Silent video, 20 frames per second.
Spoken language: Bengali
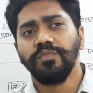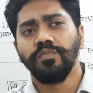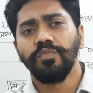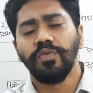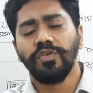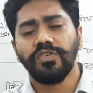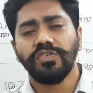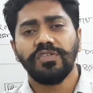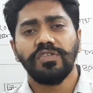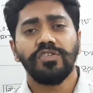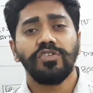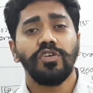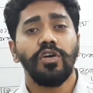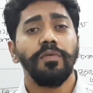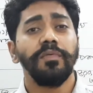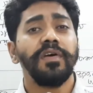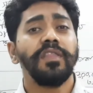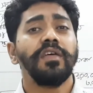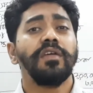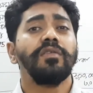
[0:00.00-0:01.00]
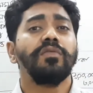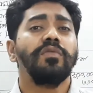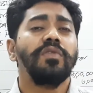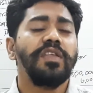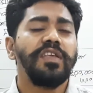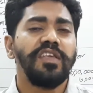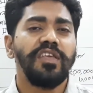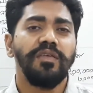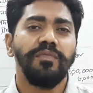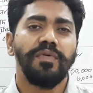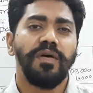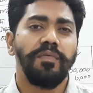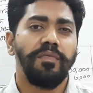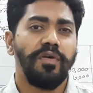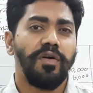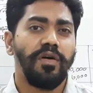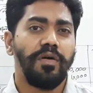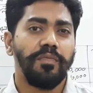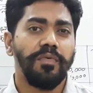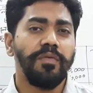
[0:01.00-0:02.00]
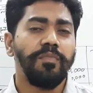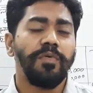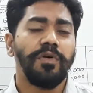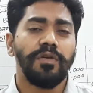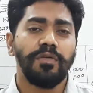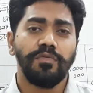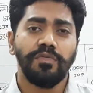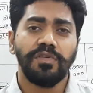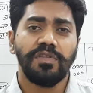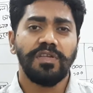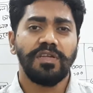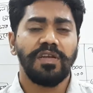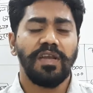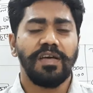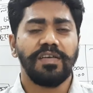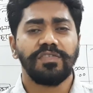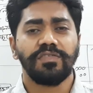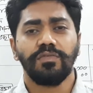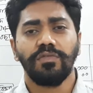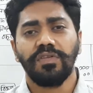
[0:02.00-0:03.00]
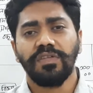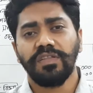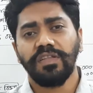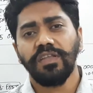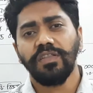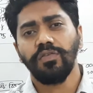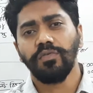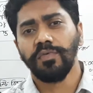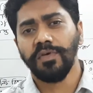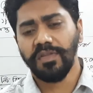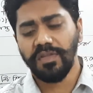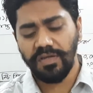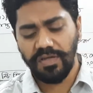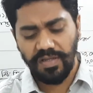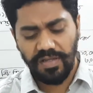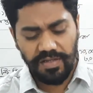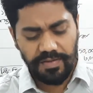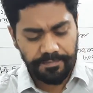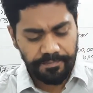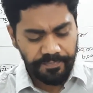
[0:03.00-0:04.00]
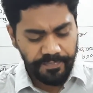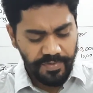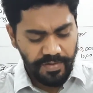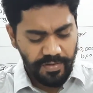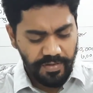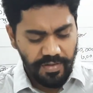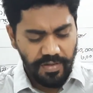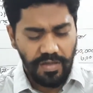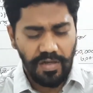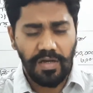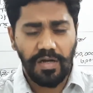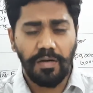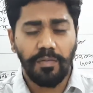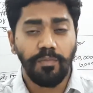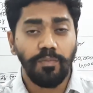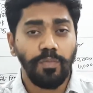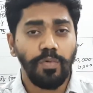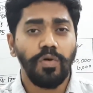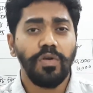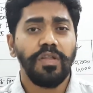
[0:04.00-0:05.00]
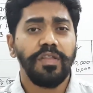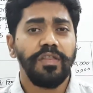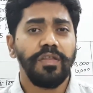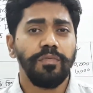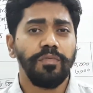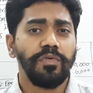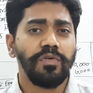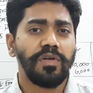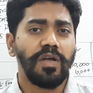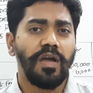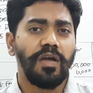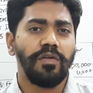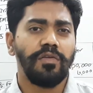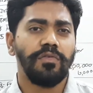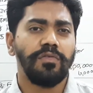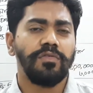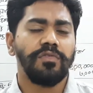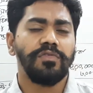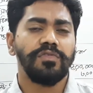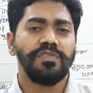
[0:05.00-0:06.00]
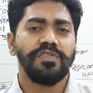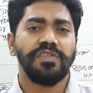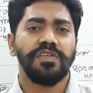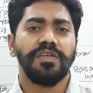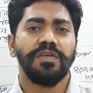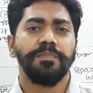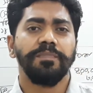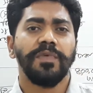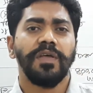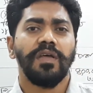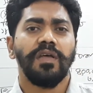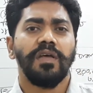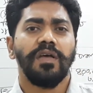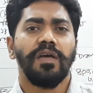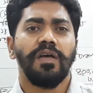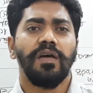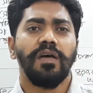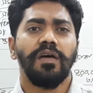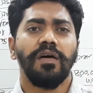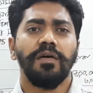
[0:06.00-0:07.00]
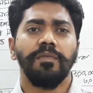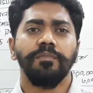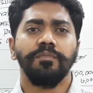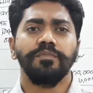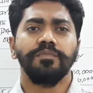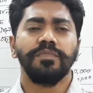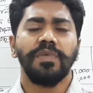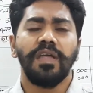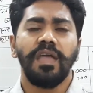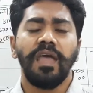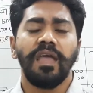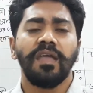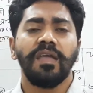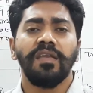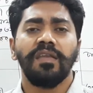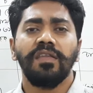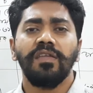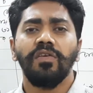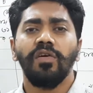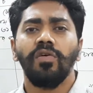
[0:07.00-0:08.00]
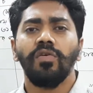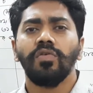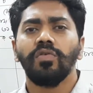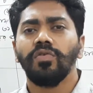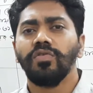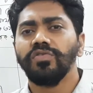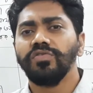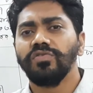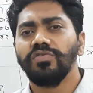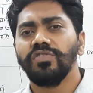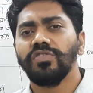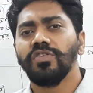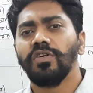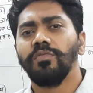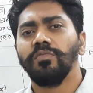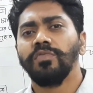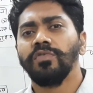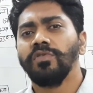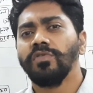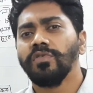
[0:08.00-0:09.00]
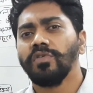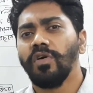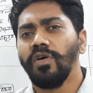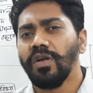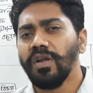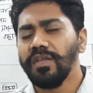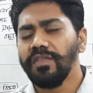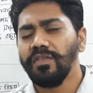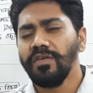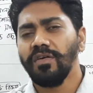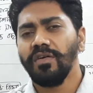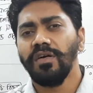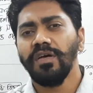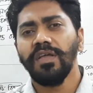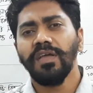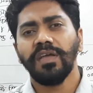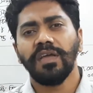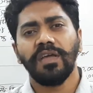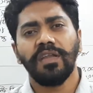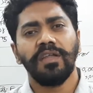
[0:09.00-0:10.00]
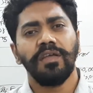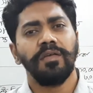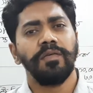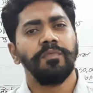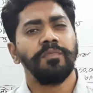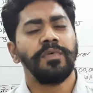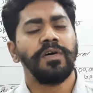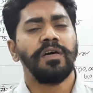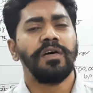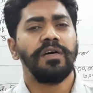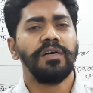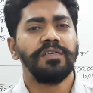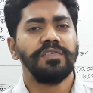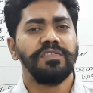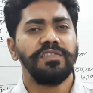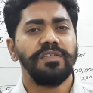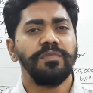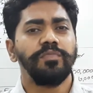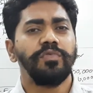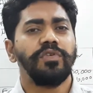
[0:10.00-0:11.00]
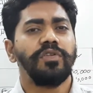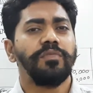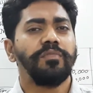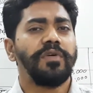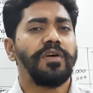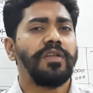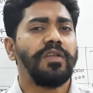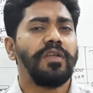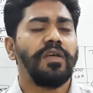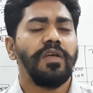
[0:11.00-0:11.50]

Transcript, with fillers: প্রশ্নের সমাধানগুলি কিভাবে হবে পরবর্তী ক্লাসগুলিতে তোমাদেরকে বলে দিব কারণ হচ্ছে একটি অঙ্ক যদি সম্পূর্ণ করাতে হয় এখানে যে পরিমাণ